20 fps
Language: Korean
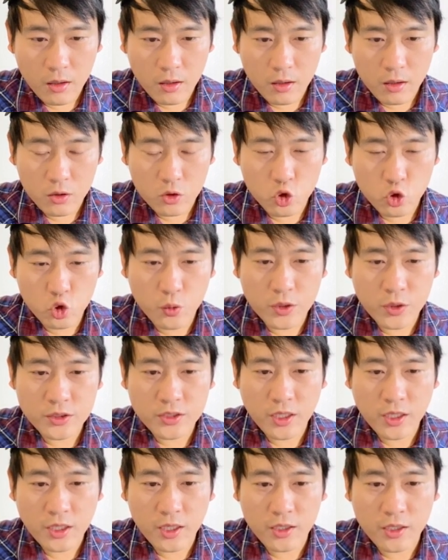두 번째
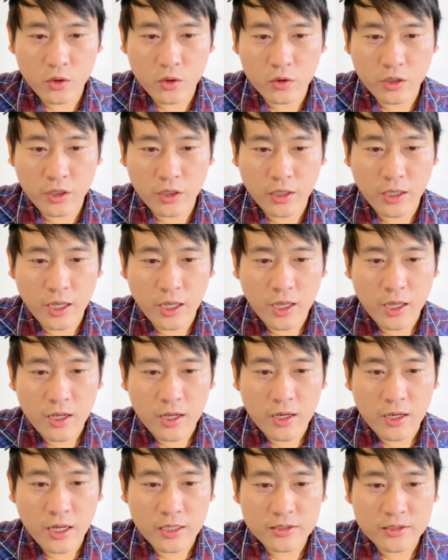카테고리,
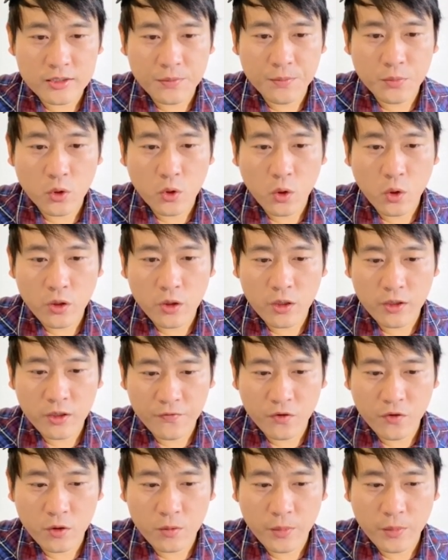Last Employer
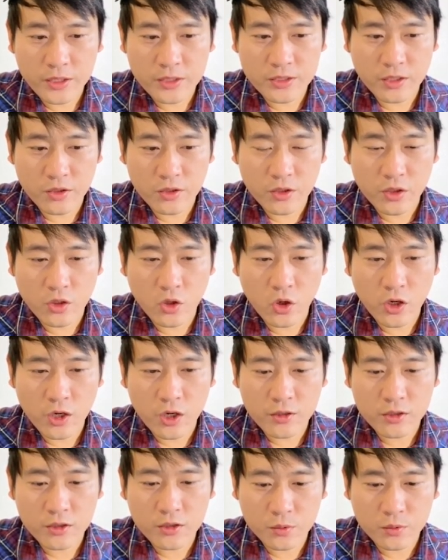Information,
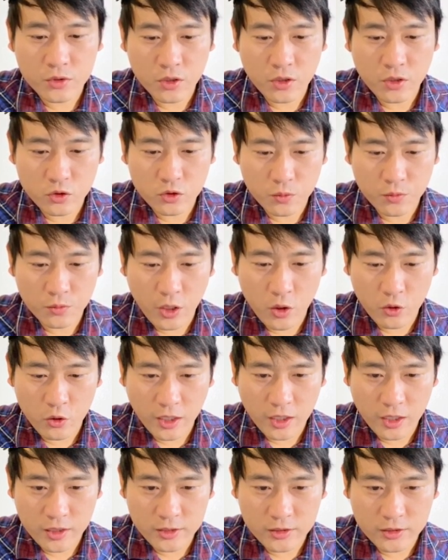여기서부터 좀 내용이
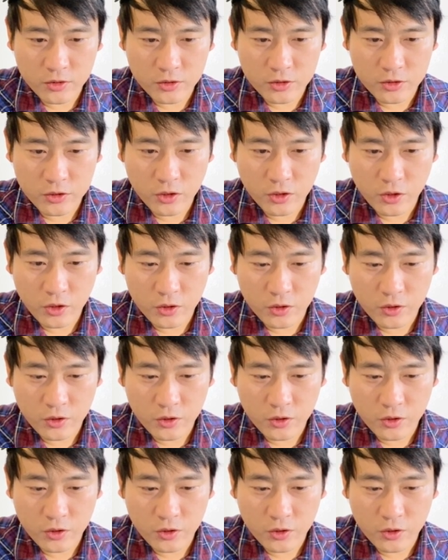달라지거든요.